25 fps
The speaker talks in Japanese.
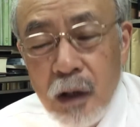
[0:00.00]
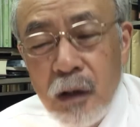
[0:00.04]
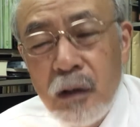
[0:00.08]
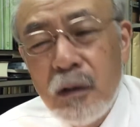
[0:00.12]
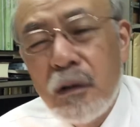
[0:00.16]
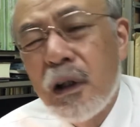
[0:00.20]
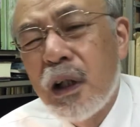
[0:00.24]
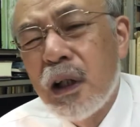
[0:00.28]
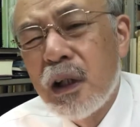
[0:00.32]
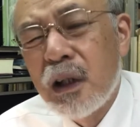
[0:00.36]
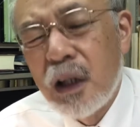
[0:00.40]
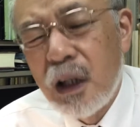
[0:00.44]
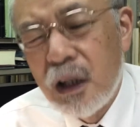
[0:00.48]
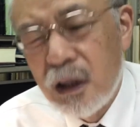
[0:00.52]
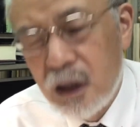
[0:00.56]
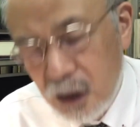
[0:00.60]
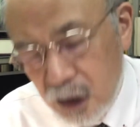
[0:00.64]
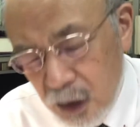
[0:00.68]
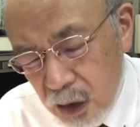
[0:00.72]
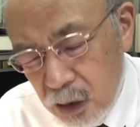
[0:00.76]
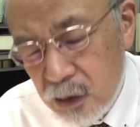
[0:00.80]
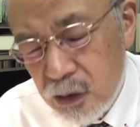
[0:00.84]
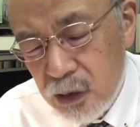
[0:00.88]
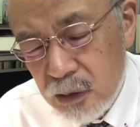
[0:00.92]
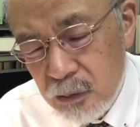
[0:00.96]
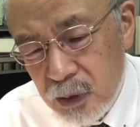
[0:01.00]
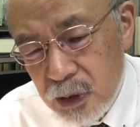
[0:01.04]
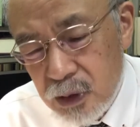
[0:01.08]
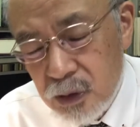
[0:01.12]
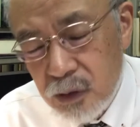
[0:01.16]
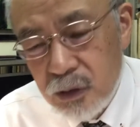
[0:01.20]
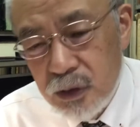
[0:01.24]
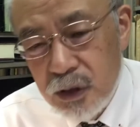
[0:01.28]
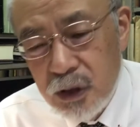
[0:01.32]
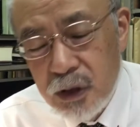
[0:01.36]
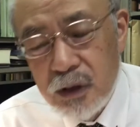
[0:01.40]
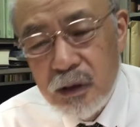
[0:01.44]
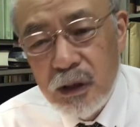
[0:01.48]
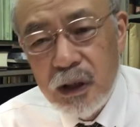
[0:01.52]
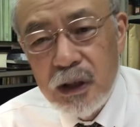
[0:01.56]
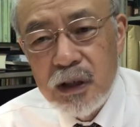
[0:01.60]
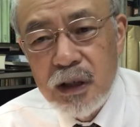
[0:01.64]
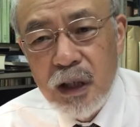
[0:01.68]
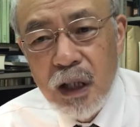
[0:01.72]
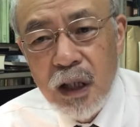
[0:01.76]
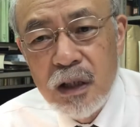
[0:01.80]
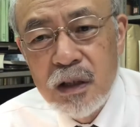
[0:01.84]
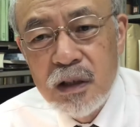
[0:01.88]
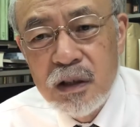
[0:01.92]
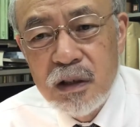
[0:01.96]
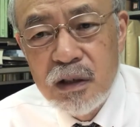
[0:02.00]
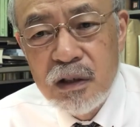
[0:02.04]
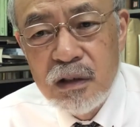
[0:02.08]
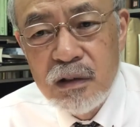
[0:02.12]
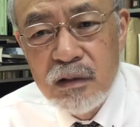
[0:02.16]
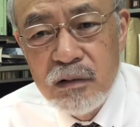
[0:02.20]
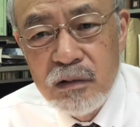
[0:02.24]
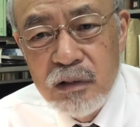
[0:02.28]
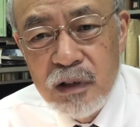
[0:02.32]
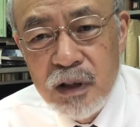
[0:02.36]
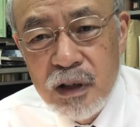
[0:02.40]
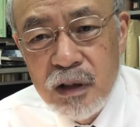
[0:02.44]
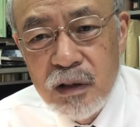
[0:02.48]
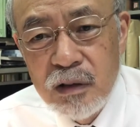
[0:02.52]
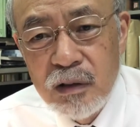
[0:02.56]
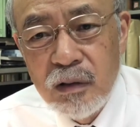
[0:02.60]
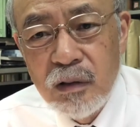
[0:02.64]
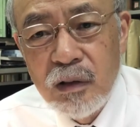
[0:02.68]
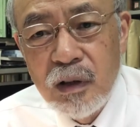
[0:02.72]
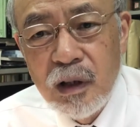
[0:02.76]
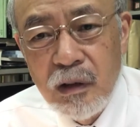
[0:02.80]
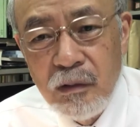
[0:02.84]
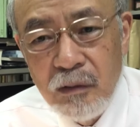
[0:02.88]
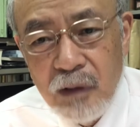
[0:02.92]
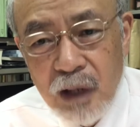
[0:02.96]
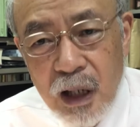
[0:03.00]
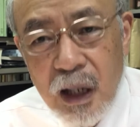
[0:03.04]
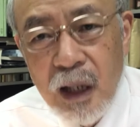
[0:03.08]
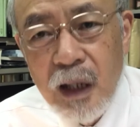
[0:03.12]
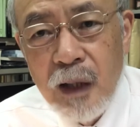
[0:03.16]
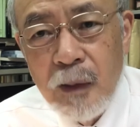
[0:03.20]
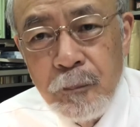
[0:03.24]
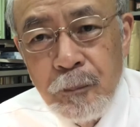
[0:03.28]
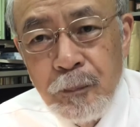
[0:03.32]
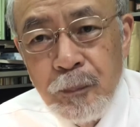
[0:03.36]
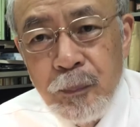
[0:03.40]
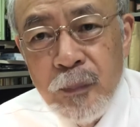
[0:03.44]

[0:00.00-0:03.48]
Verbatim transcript: これは何でかと言いますと実はサンスクリットでは